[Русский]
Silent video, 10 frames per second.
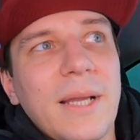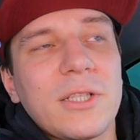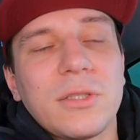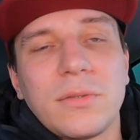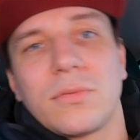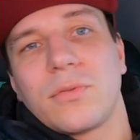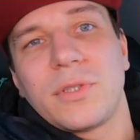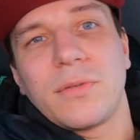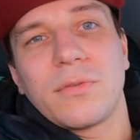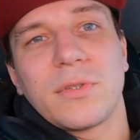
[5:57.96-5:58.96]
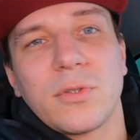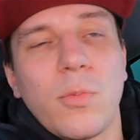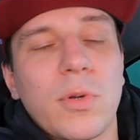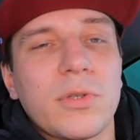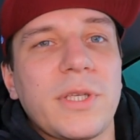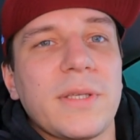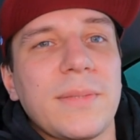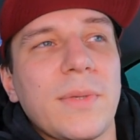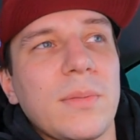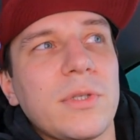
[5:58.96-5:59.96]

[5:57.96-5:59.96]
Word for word: Также, ну, то есть вот с GoPro я снимал